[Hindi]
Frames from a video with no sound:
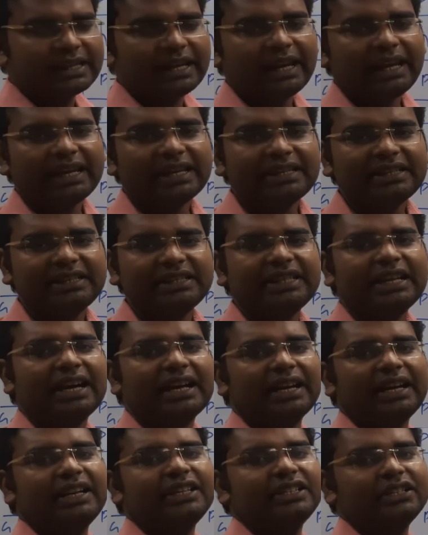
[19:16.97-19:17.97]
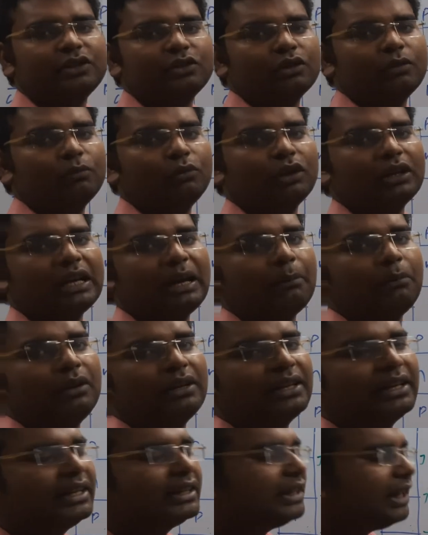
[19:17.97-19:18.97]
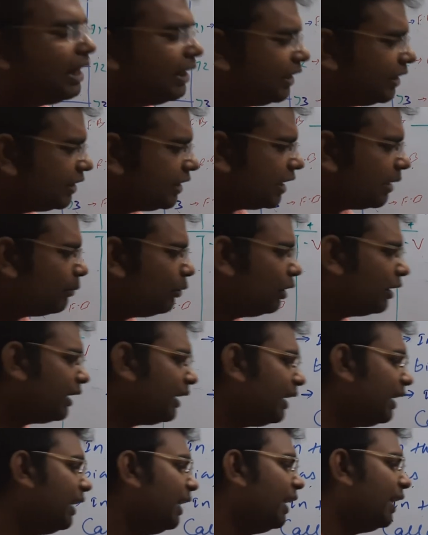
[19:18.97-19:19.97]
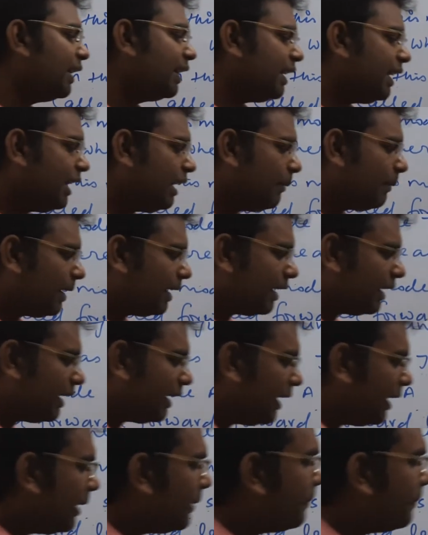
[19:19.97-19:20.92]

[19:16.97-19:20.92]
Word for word: से एस है जिसको हम लोग क्या बोल रहे हैं थारिस्टर बोल रहे हैं ये हमारा रहा